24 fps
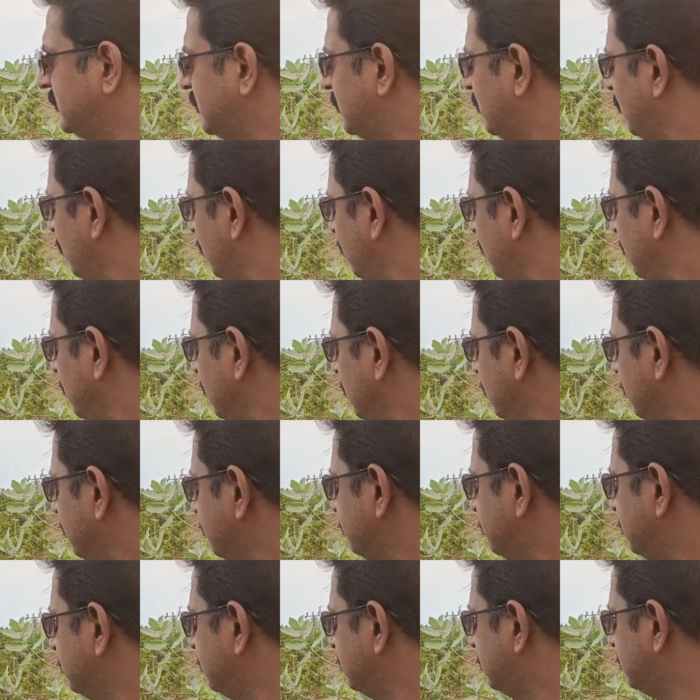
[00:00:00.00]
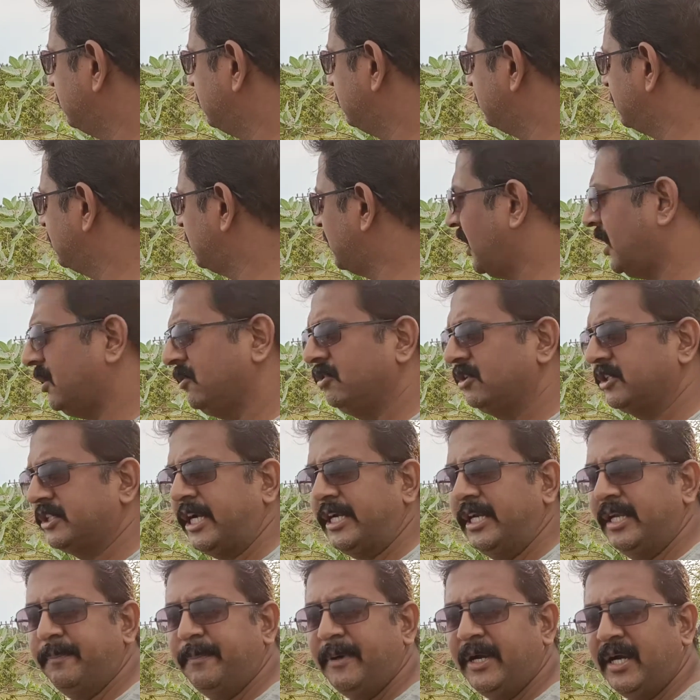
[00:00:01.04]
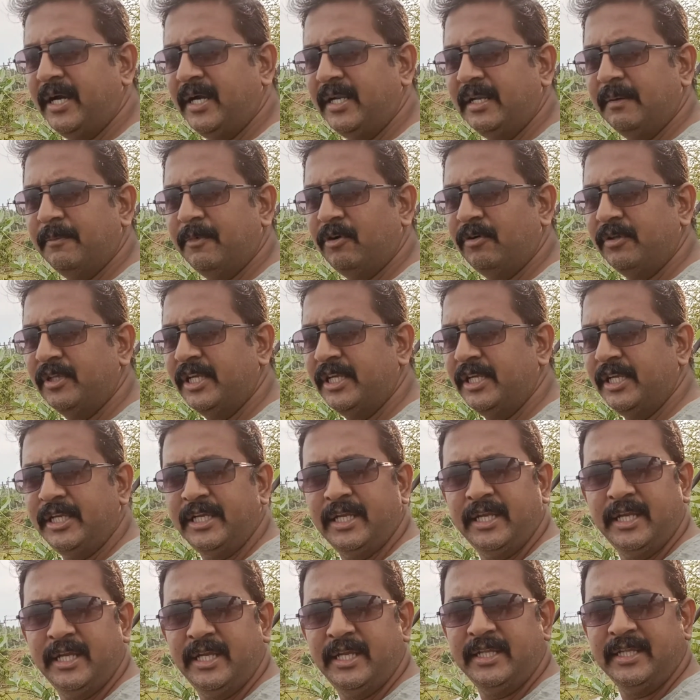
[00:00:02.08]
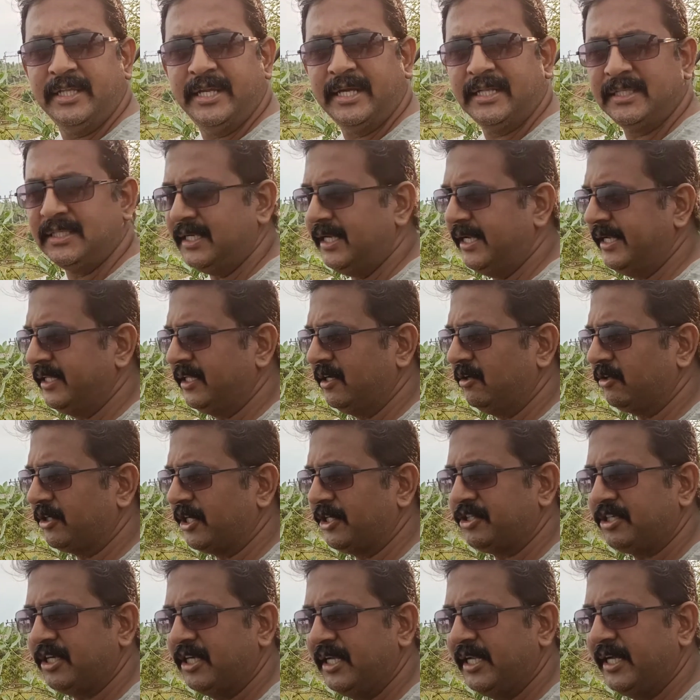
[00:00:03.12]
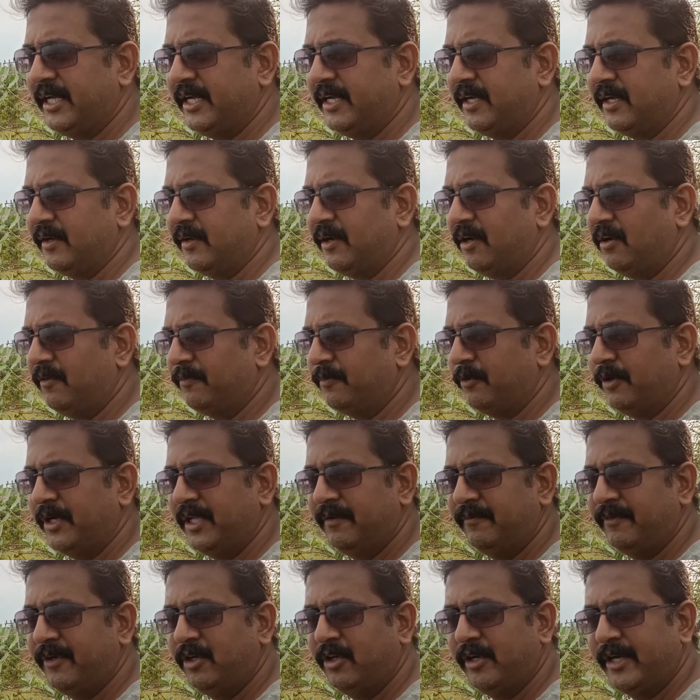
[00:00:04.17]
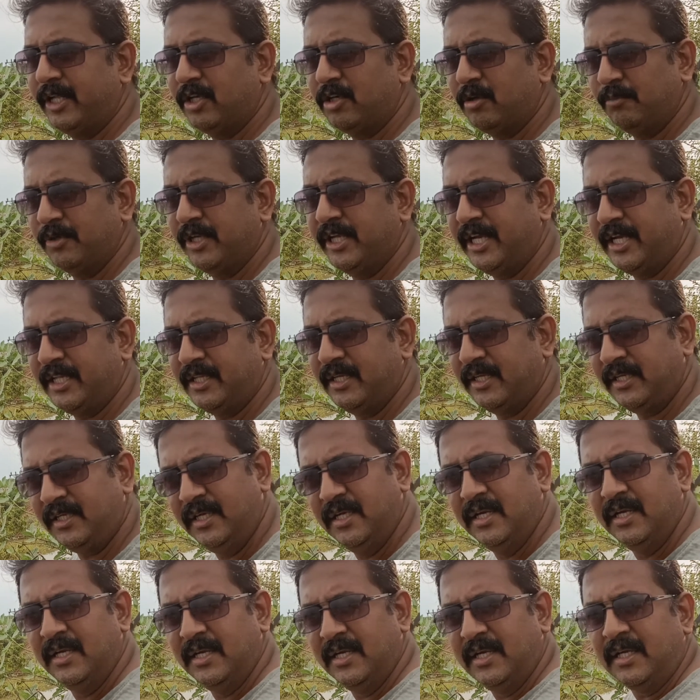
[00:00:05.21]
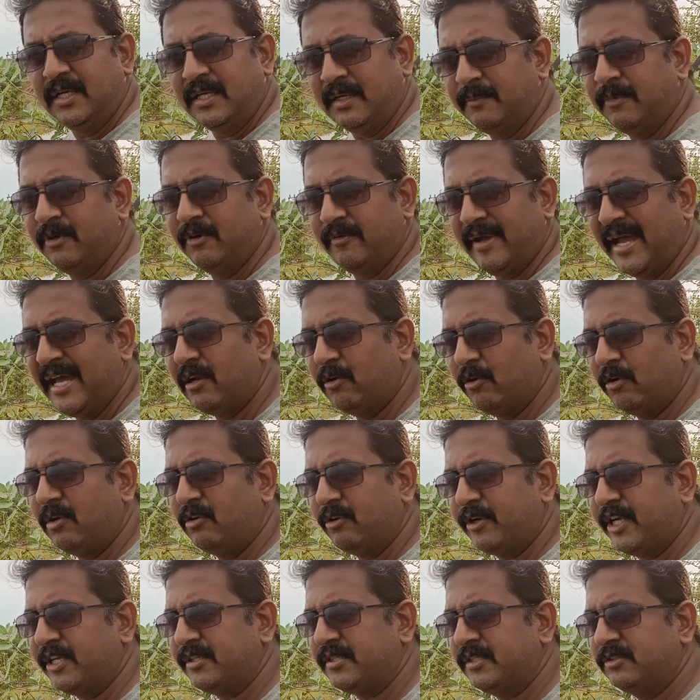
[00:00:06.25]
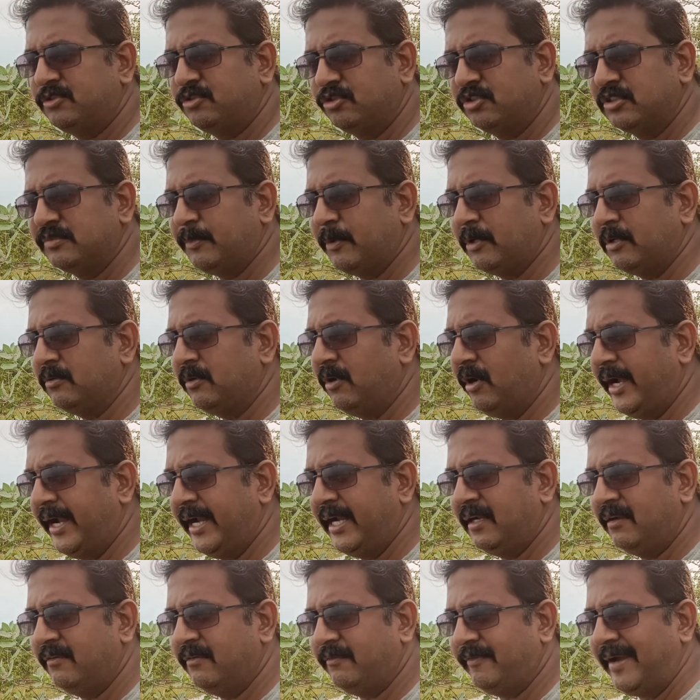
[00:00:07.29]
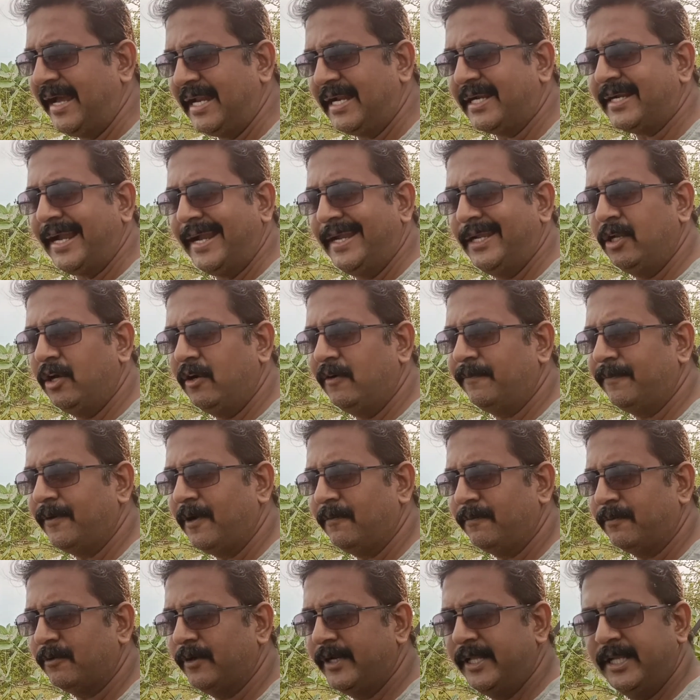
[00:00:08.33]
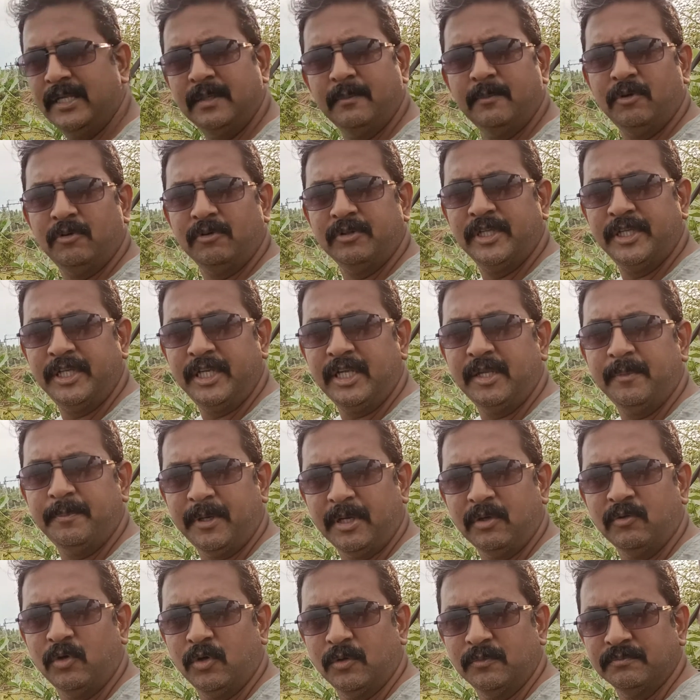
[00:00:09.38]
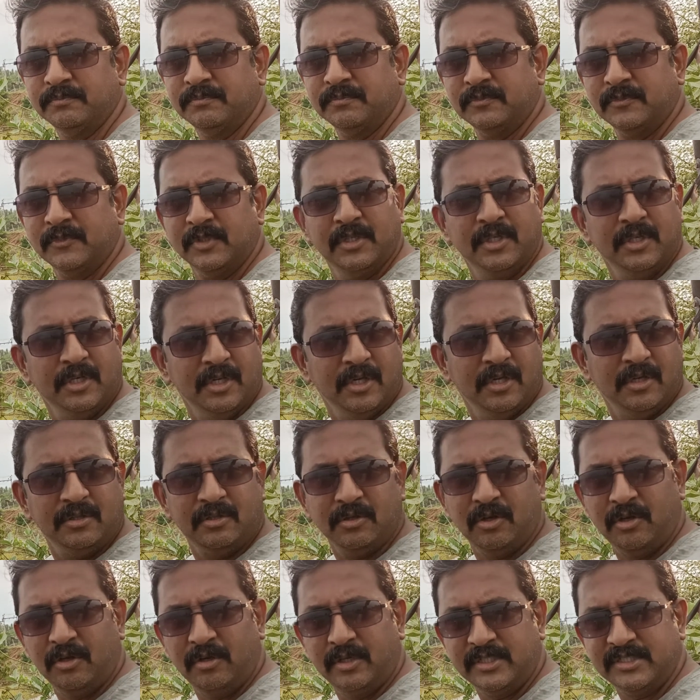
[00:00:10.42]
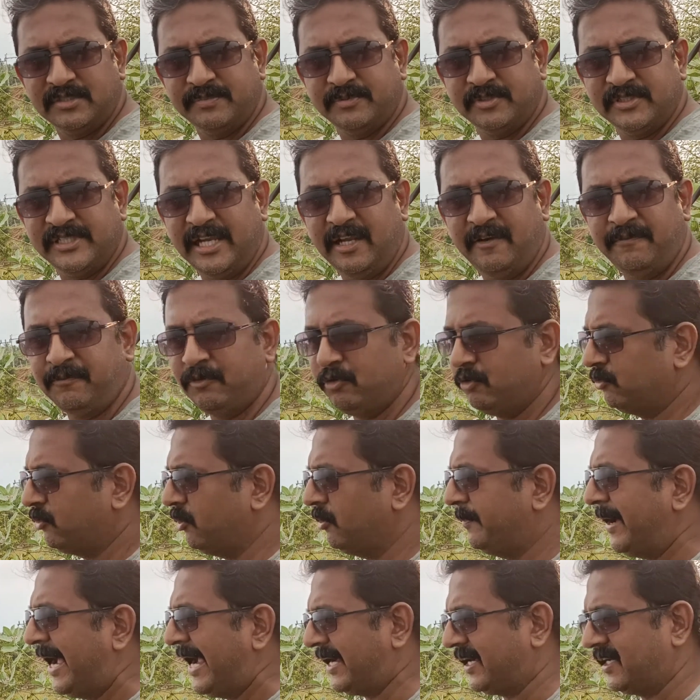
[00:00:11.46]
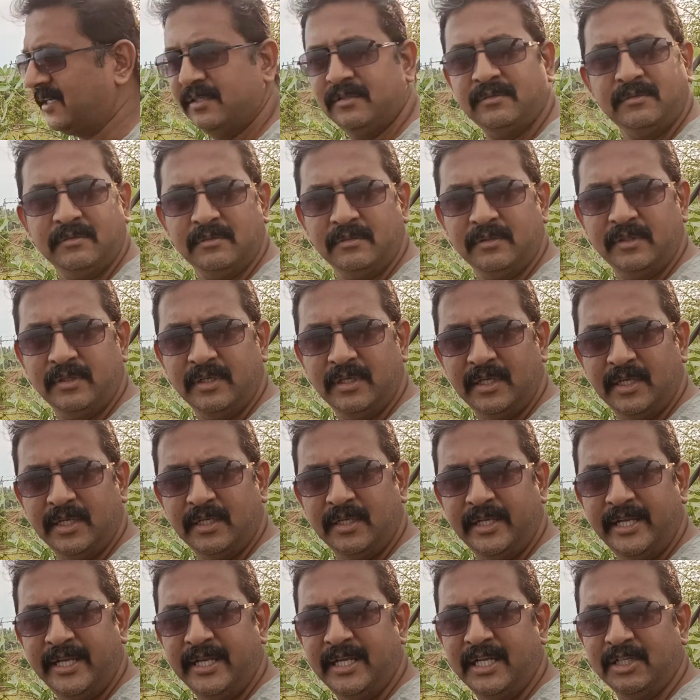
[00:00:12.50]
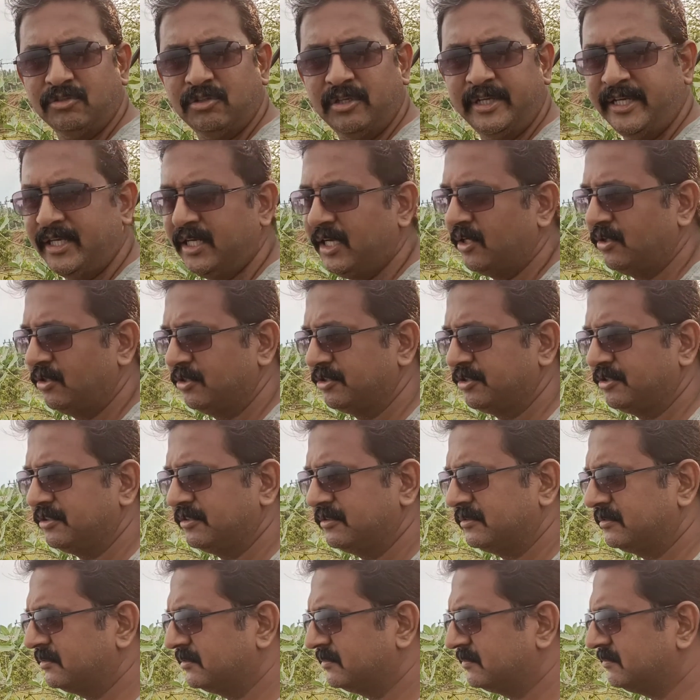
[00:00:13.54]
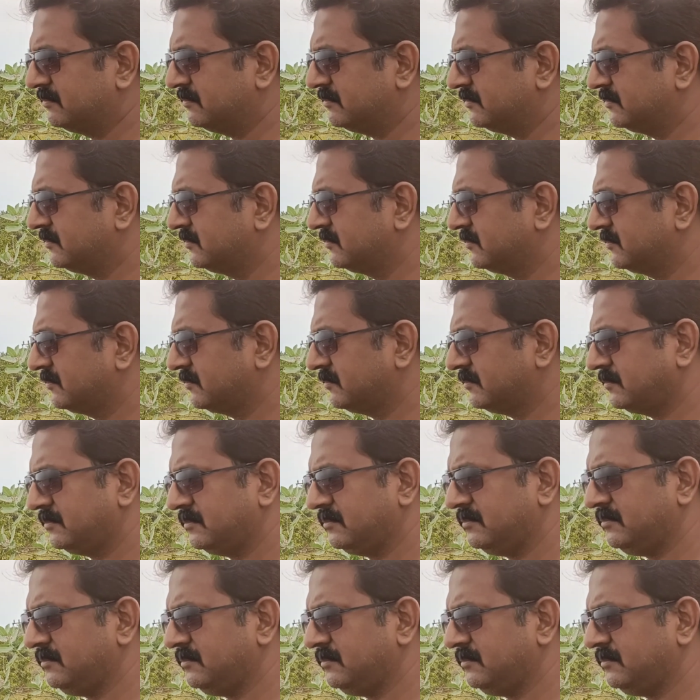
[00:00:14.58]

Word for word: ஸோ um, ஆருஷ் கண்டிப்பாக நம்ம வந்து இன்றைக்கி இந்த இடத்துல இந்த லொக்கேஷனில் ஆஃப் ரோடிங் வீடியோ எடுக்க முடியாது நம்ம வேறு ஒரு லொக்கேஷன் சூஸ் பண்ணுவோம் அண்ட் வேறு கைண்ட் ஆஃப் ஆஃப் ரோடிங் நம்ம வந்து இன்றைக்கி பண்ணுவோம் ஸோ இட்ஸ் சேஃப் டு கோ பேக் நீங்கள் என்ன சொல்கிறீங்க ஆருஷ் ஆமாம்